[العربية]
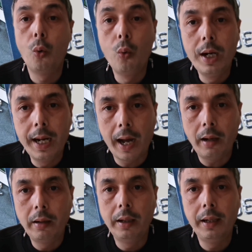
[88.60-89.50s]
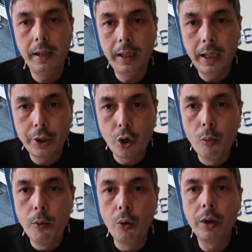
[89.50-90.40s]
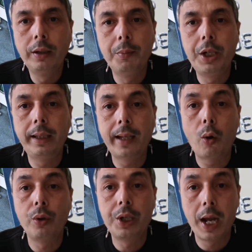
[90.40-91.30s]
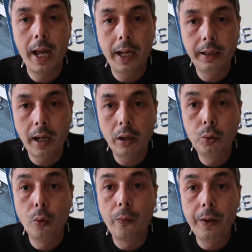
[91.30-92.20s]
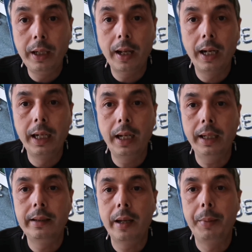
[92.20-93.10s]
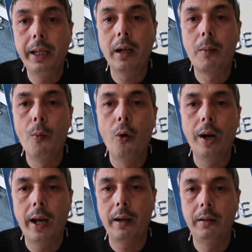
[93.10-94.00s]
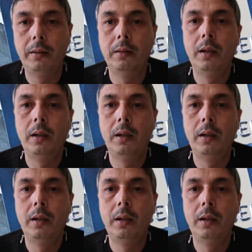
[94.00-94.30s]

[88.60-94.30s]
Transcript: ولا الا جاوبوك تمشي تاخذ شهاده تفيد ان الحساب ديالك مغلق